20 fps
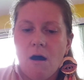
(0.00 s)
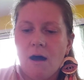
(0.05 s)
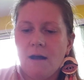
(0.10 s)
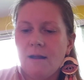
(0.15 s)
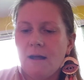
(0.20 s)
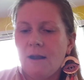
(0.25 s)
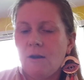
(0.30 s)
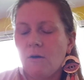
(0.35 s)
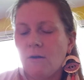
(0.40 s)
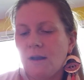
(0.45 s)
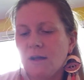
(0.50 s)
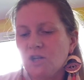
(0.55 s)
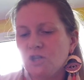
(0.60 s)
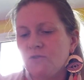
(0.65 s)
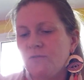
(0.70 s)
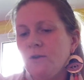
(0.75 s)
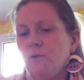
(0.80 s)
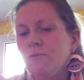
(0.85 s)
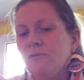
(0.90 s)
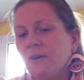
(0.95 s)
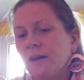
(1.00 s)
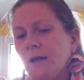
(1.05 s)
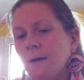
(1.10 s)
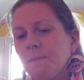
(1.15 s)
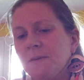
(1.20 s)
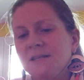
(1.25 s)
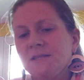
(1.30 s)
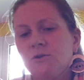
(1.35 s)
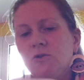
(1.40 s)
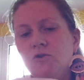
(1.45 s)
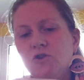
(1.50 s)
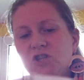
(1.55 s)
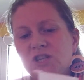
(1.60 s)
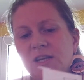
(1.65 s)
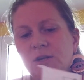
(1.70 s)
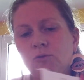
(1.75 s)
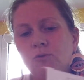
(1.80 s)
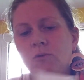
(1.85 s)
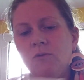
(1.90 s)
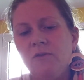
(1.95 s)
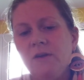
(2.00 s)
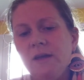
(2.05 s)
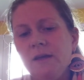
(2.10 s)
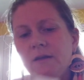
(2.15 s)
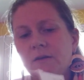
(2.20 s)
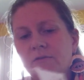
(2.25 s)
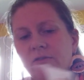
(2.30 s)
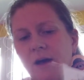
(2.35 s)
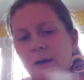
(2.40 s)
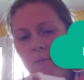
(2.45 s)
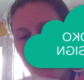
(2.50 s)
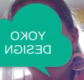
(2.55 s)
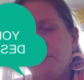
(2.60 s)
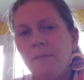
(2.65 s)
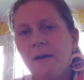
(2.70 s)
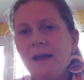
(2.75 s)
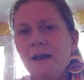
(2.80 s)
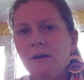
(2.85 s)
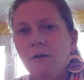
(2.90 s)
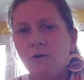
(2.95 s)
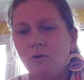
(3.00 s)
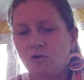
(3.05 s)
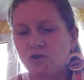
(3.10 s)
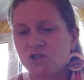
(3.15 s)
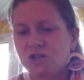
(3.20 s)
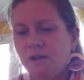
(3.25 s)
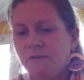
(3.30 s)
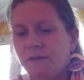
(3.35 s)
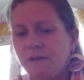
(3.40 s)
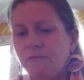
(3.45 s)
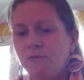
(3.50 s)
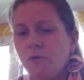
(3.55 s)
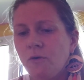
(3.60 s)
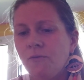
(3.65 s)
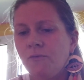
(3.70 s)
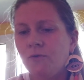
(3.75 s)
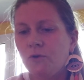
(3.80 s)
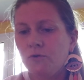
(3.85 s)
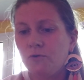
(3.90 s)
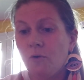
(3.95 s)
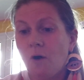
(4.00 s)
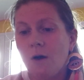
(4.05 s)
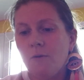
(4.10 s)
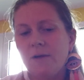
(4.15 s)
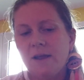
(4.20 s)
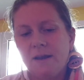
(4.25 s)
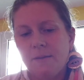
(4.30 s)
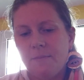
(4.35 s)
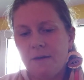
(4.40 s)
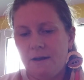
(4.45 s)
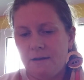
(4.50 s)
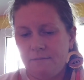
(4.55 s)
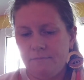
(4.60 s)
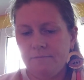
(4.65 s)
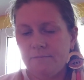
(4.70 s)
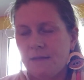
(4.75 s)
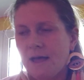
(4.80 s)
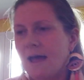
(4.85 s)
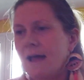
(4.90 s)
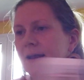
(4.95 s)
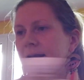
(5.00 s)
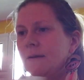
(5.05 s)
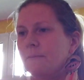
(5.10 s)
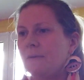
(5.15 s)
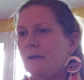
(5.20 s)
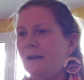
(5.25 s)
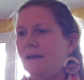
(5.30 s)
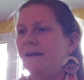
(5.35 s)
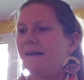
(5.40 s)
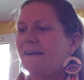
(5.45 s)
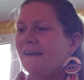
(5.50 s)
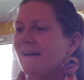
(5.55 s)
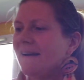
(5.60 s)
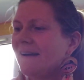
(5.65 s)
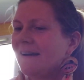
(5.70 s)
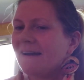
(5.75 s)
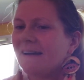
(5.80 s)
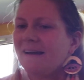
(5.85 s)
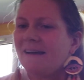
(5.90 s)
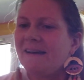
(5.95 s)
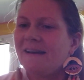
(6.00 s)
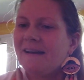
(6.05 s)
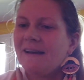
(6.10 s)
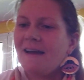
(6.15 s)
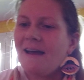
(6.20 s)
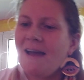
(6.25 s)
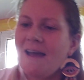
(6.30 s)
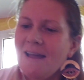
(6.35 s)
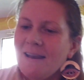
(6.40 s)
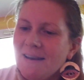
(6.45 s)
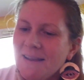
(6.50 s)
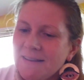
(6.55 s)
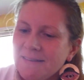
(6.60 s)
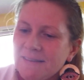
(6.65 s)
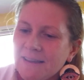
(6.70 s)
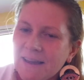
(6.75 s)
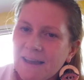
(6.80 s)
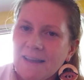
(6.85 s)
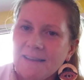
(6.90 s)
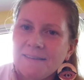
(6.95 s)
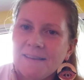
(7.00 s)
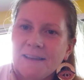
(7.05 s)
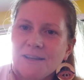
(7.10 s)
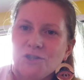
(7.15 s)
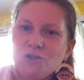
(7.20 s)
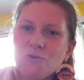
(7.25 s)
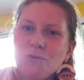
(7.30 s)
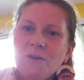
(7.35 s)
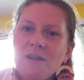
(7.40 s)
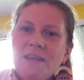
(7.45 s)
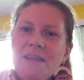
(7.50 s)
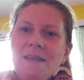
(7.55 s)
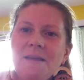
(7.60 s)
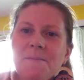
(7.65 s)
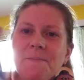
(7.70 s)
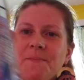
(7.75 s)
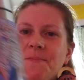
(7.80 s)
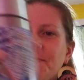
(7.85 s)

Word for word: alors là, je vais l'ouvrir parce que je l'ai trouvée vraiment belle quand je l'avais vue en photo. Ah oui, elle est belle. Hein. Elle est belle. Elle est très très jolie.